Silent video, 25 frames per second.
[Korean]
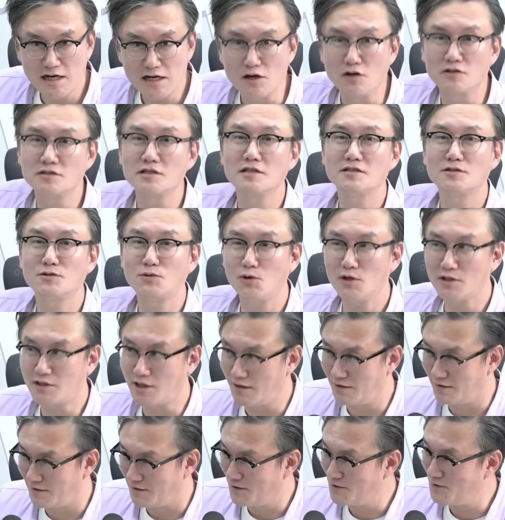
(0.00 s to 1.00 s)
아니라 역사
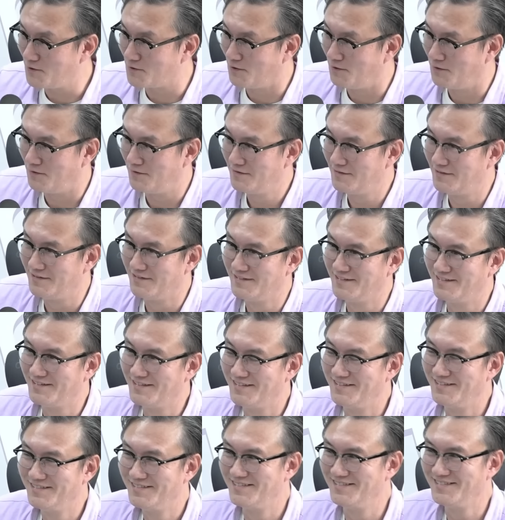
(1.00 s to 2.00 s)
스토리텔러예요. 아.